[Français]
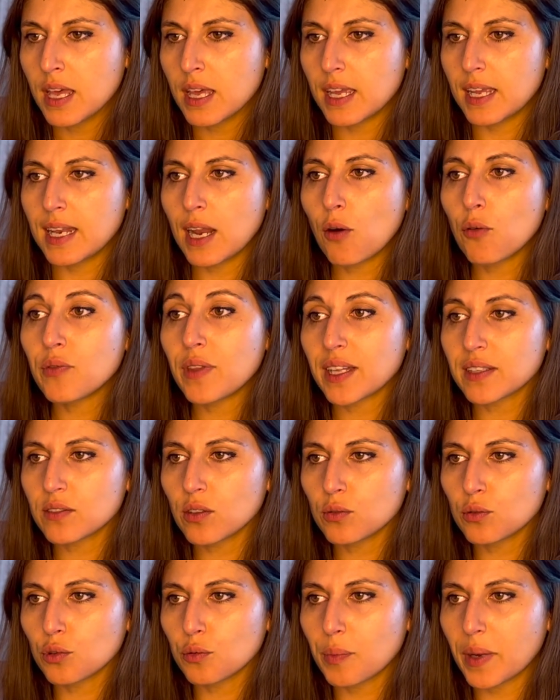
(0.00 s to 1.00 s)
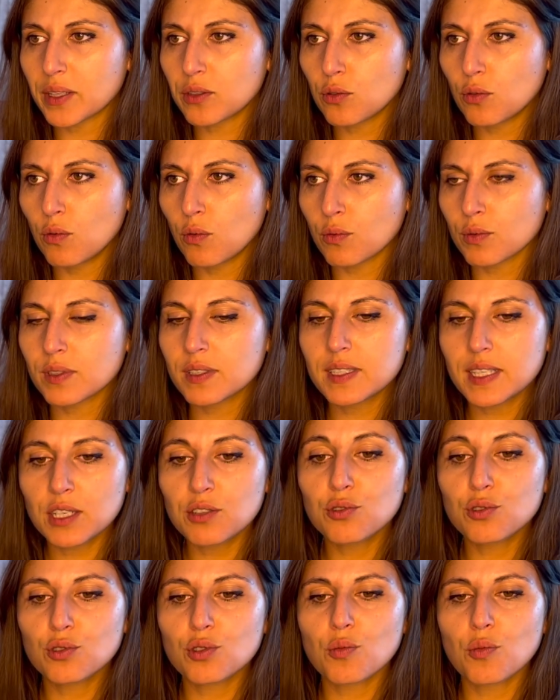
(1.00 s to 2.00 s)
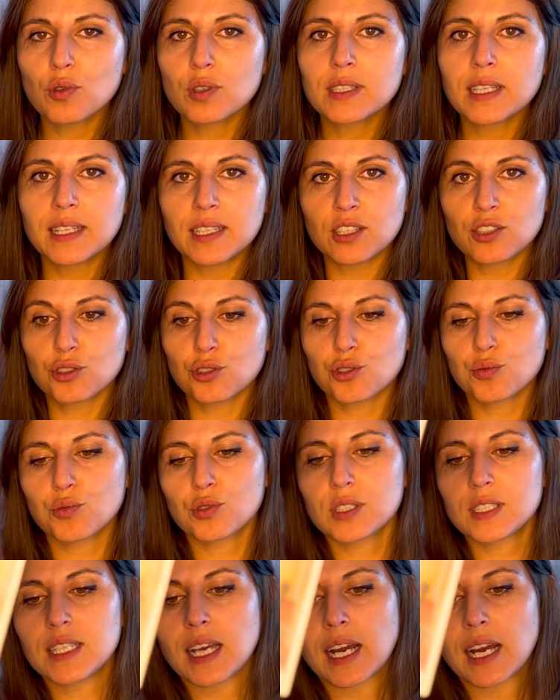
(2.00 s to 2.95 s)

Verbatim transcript: Et là, on attend notre bateau, on sait justement qu'il y a des changements qui